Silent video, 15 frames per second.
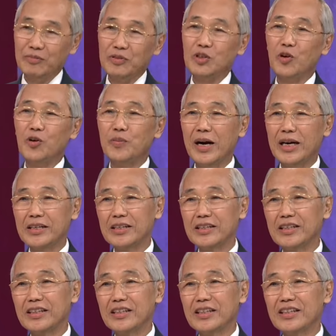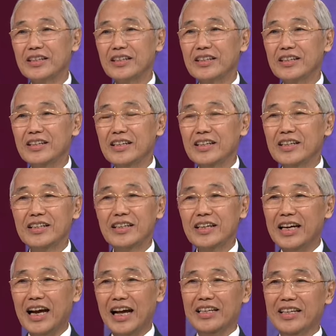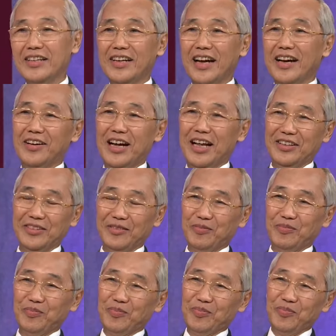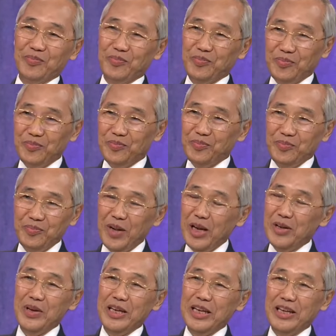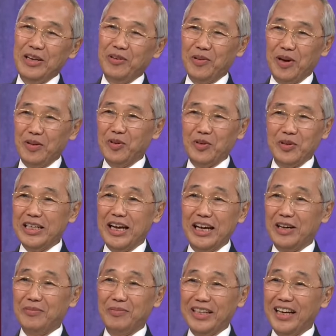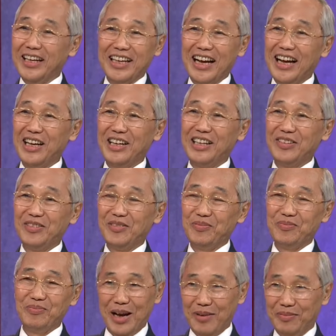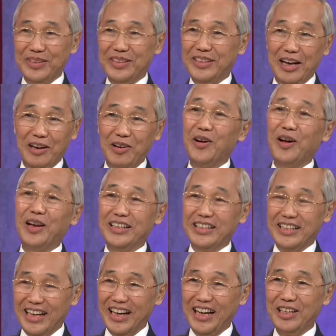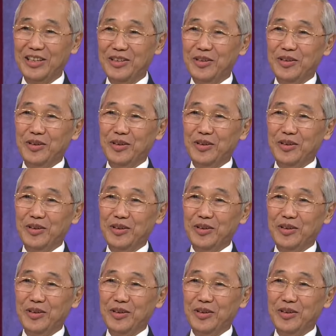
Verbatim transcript: กับโจไบเดนคือขนาดนี้สหรัฐไม่มีความสนใจกับประเทศไทยแบบแต่ก่อนแล้วนะฮะ